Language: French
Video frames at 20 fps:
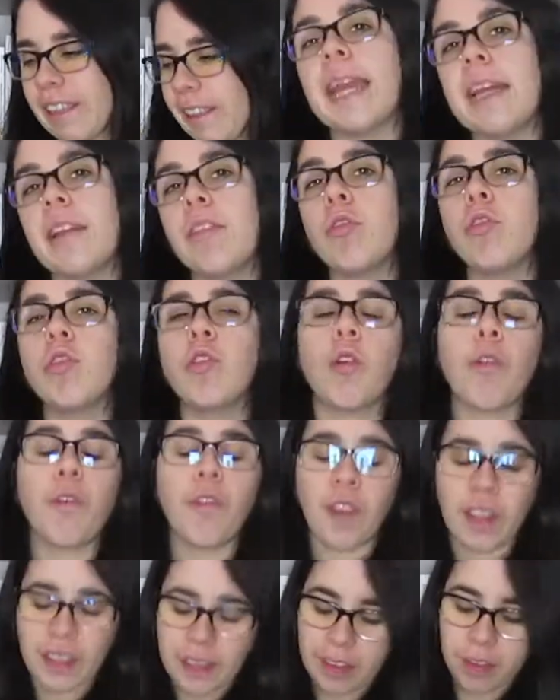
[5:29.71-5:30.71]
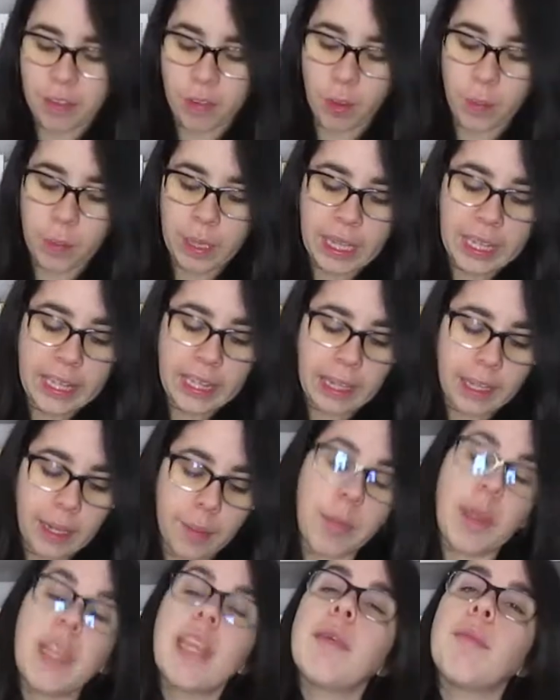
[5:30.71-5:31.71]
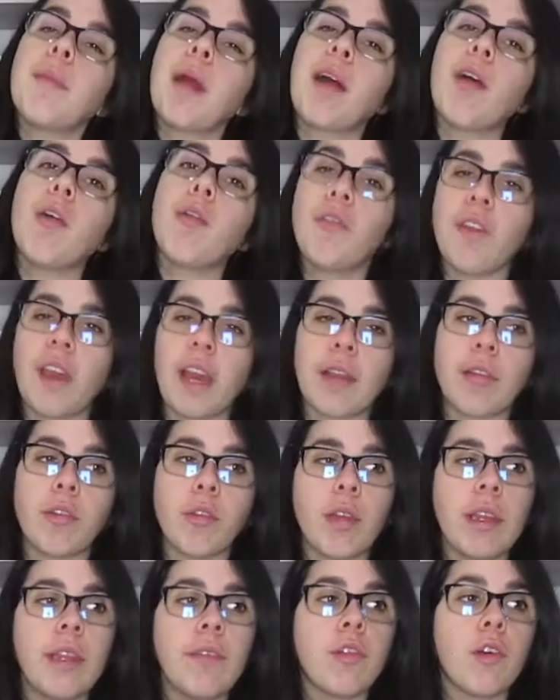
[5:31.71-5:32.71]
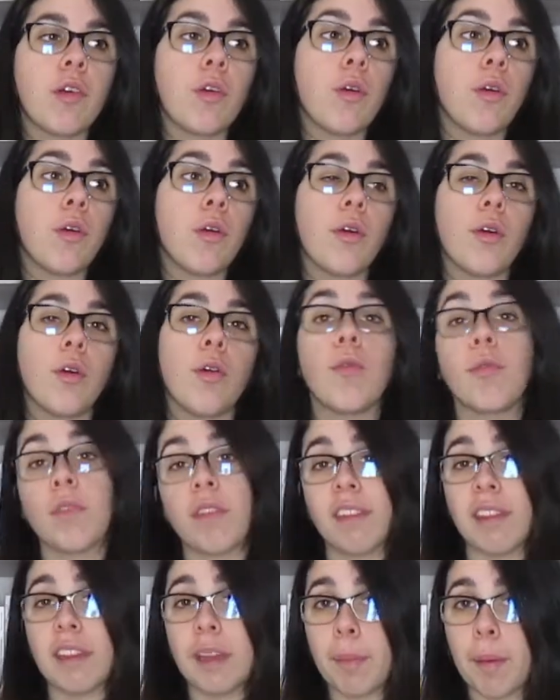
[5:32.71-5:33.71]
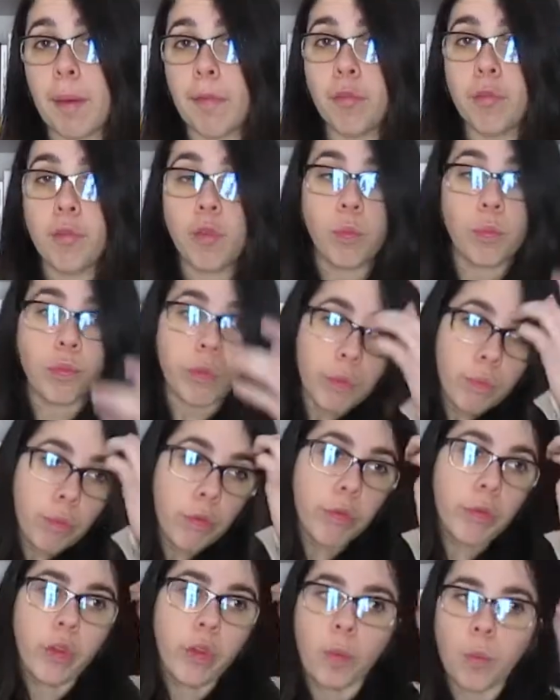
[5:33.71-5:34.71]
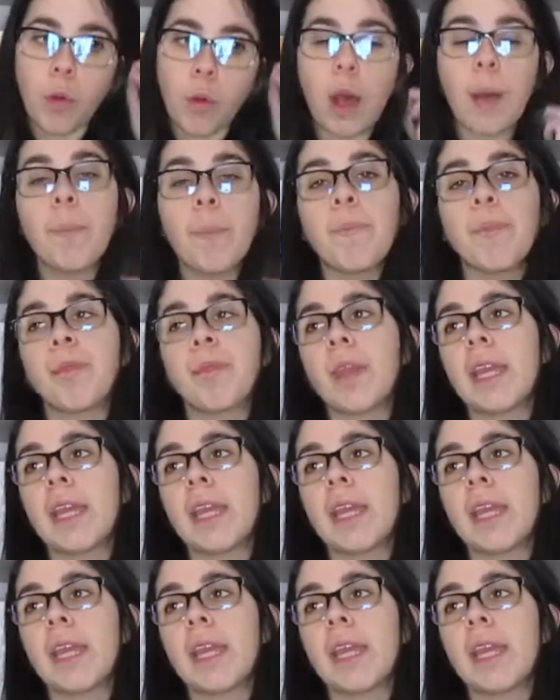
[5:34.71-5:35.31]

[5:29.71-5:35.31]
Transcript: Et toujours fin décembre, il y a un ami qui m'a offert deux livres. Euh, on ne s'était pas vu depuis plusieurs mois.